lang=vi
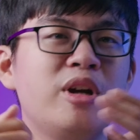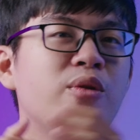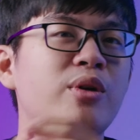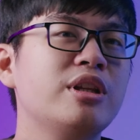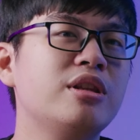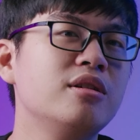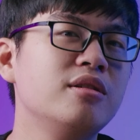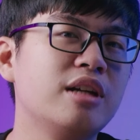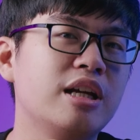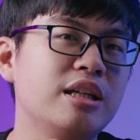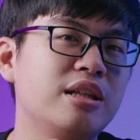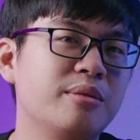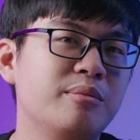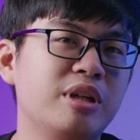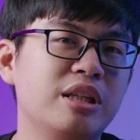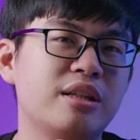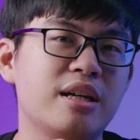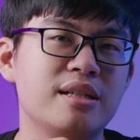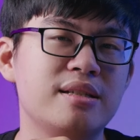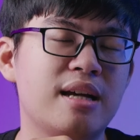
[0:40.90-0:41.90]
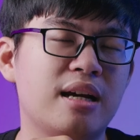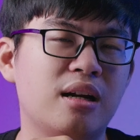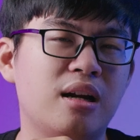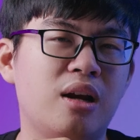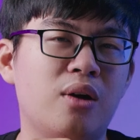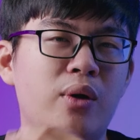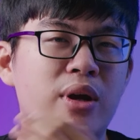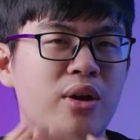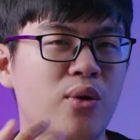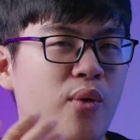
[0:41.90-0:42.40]
2024 này thì mình thấy rằng là
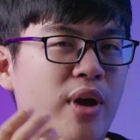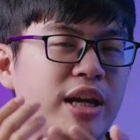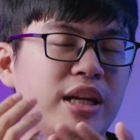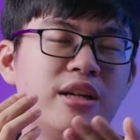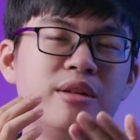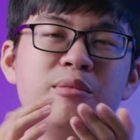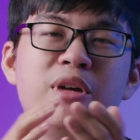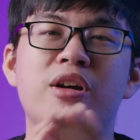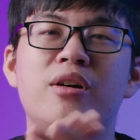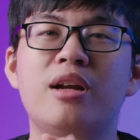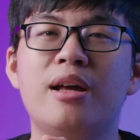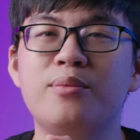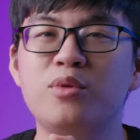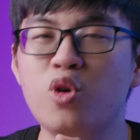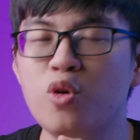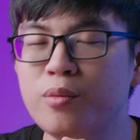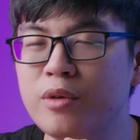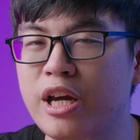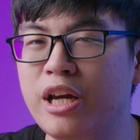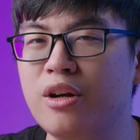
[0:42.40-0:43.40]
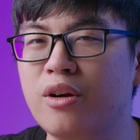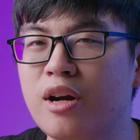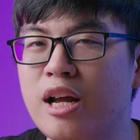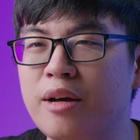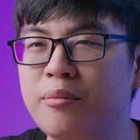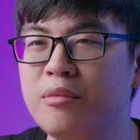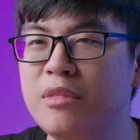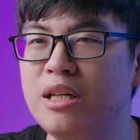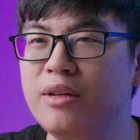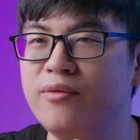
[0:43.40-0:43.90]
loanh quanh thì mấy con laptop đấy nó
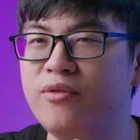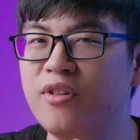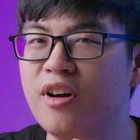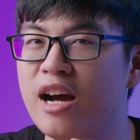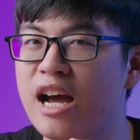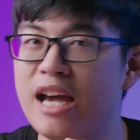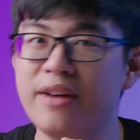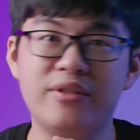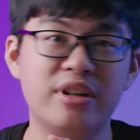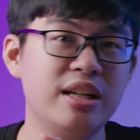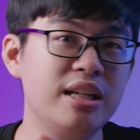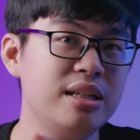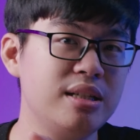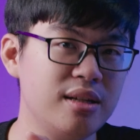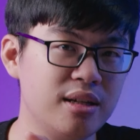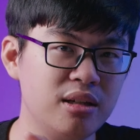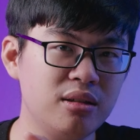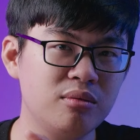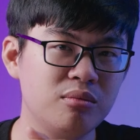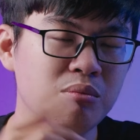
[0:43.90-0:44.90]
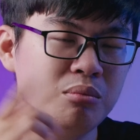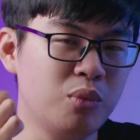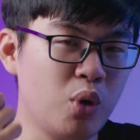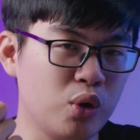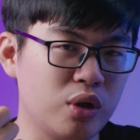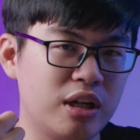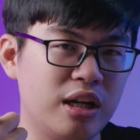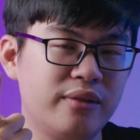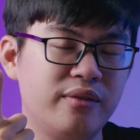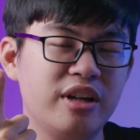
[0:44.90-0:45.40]
đang bị vướng hai vấn đề chính.
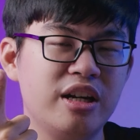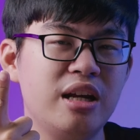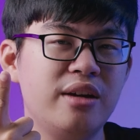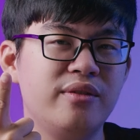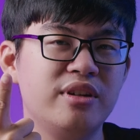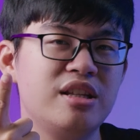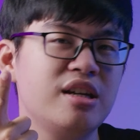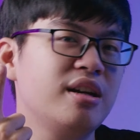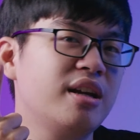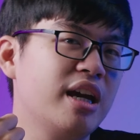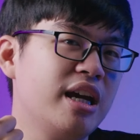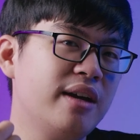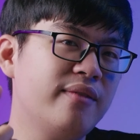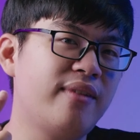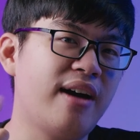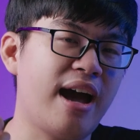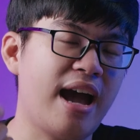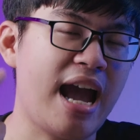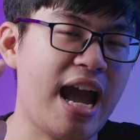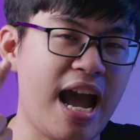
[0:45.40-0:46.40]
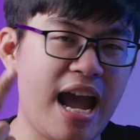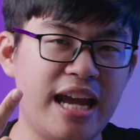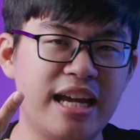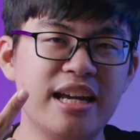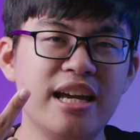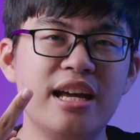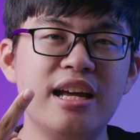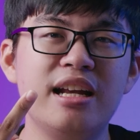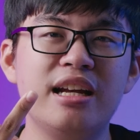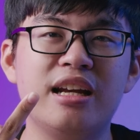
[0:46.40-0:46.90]
Một là vấn đề về thiết kế và hai
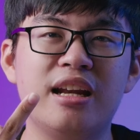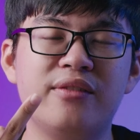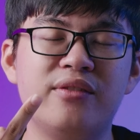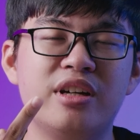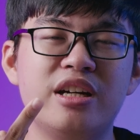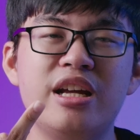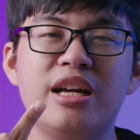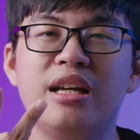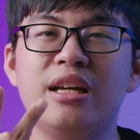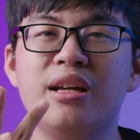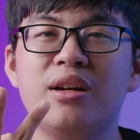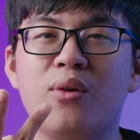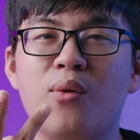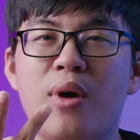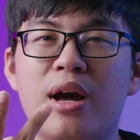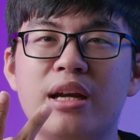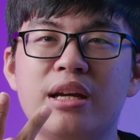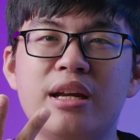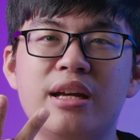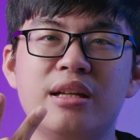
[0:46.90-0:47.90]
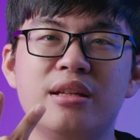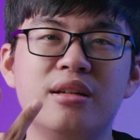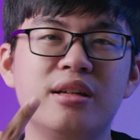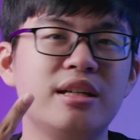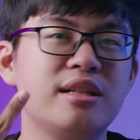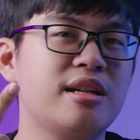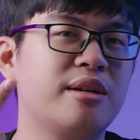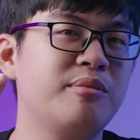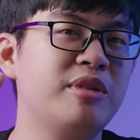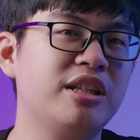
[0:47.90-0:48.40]
là vấn đề liên quan đến những
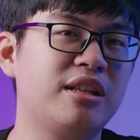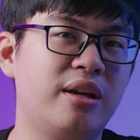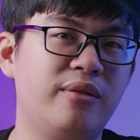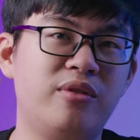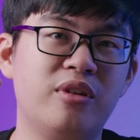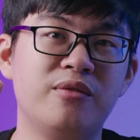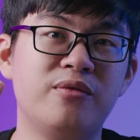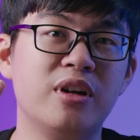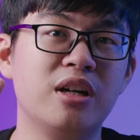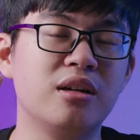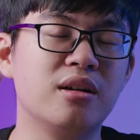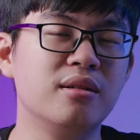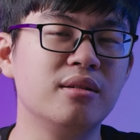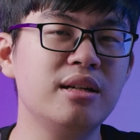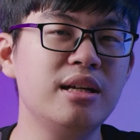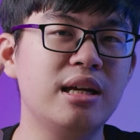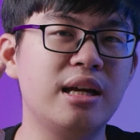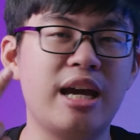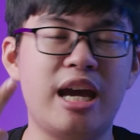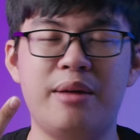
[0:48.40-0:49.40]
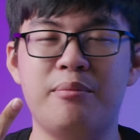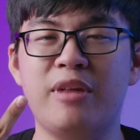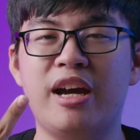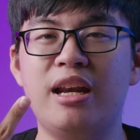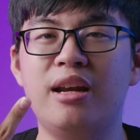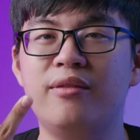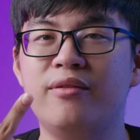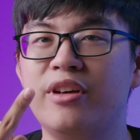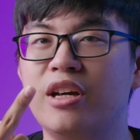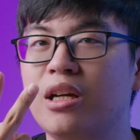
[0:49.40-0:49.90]
cái trang bị thành phần phần cứng đi kèm
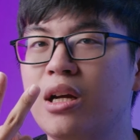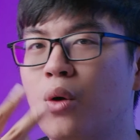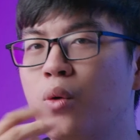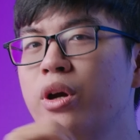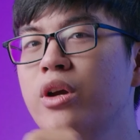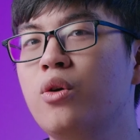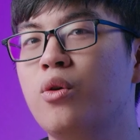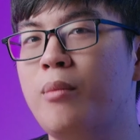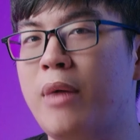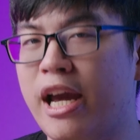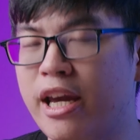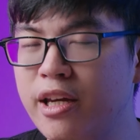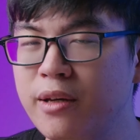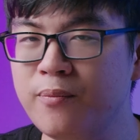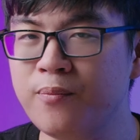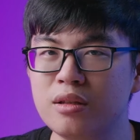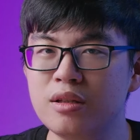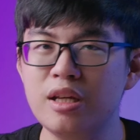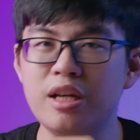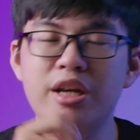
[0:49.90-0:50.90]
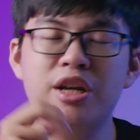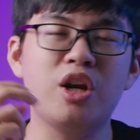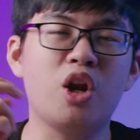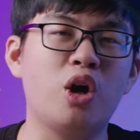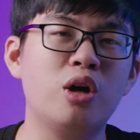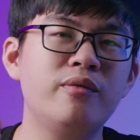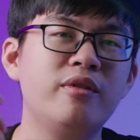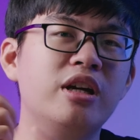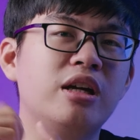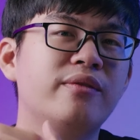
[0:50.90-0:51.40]
hay là về cấu hình của máy. Thế thì
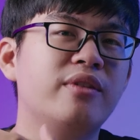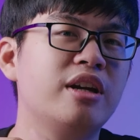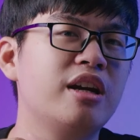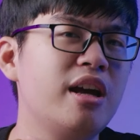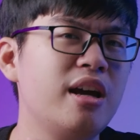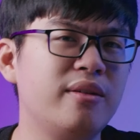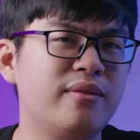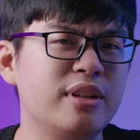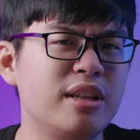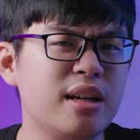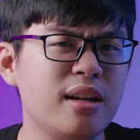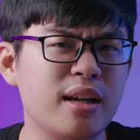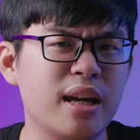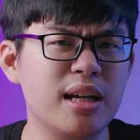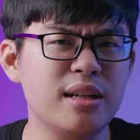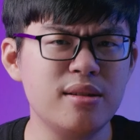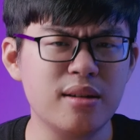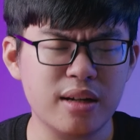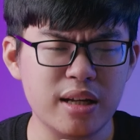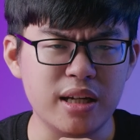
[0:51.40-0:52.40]
nói về cái vấn đề về thiết kế trước